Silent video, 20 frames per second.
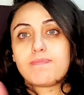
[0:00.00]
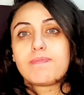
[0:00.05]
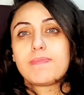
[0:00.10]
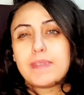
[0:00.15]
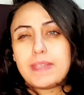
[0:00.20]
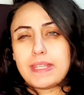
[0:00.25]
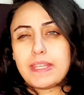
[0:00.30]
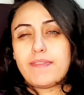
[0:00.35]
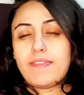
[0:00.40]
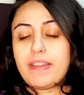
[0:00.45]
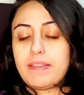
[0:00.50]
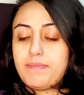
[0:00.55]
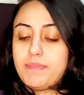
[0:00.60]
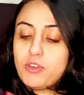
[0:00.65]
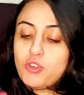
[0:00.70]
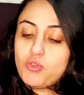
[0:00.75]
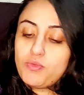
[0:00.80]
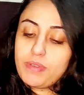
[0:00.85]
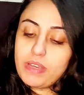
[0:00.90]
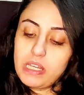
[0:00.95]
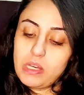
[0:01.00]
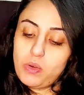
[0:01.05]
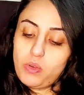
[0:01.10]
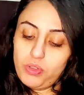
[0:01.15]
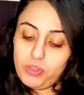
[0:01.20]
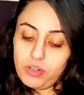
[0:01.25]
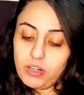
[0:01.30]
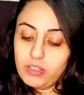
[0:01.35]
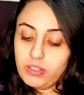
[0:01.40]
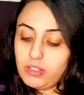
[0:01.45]
نستفاد بيهم كده
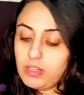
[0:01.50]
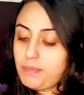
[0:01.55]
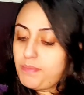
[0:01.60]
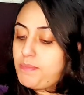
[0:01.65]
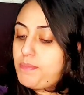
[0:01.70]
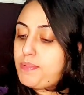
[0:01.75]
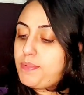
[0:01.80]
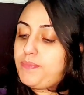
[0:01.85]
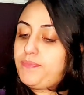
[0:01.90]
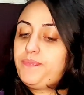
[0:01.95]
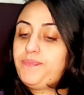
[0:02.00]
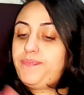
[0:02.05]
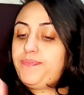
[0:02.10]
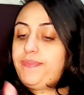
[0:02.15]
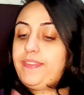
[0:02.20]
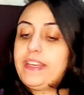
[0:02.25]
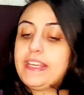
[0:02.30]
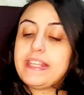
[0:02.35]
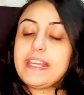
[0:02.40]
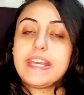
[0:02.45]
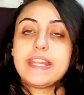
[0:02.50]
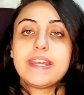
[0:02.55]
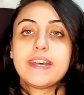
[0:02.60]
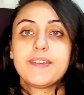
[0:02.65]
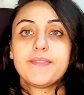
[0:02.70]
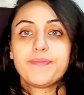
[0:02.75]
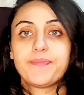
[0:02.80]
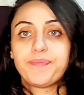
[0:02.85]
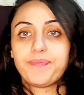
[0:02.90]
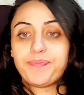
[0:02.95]
ونرطب ايدينا